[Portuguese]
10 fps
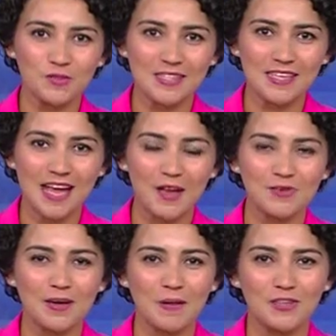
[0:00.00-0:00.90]
o cenário
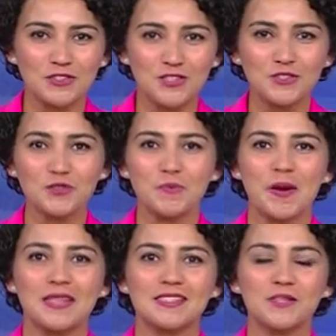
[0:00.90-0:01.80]
da mastite no
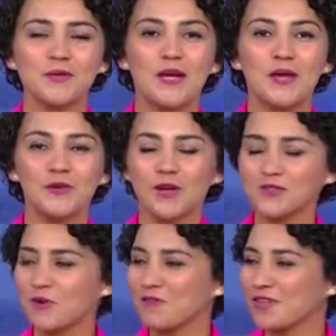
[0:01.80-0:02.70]
Brasil. E o
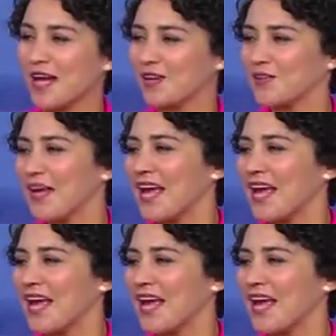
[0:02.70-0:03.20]
nosso convidado